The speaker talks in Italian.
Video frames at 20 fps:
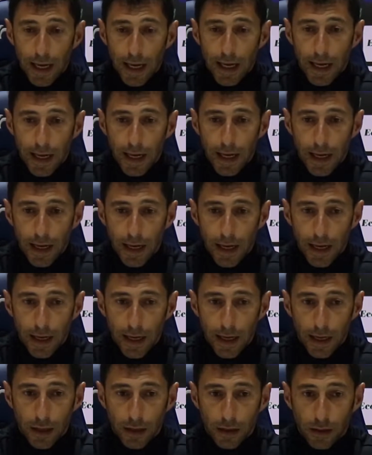e,
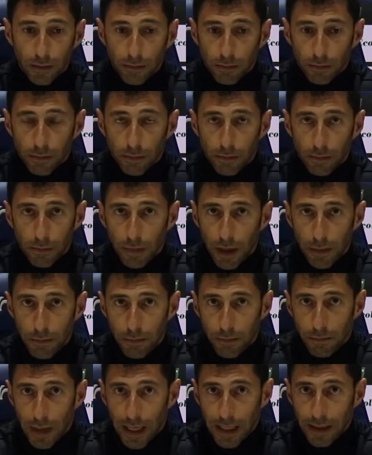e
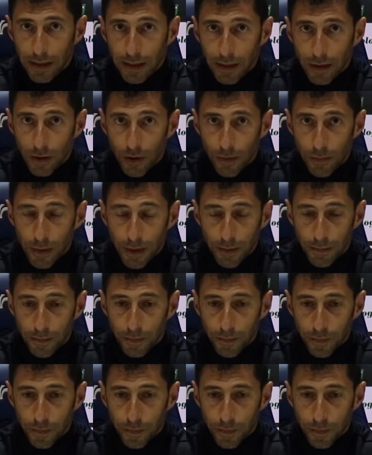basta insomma.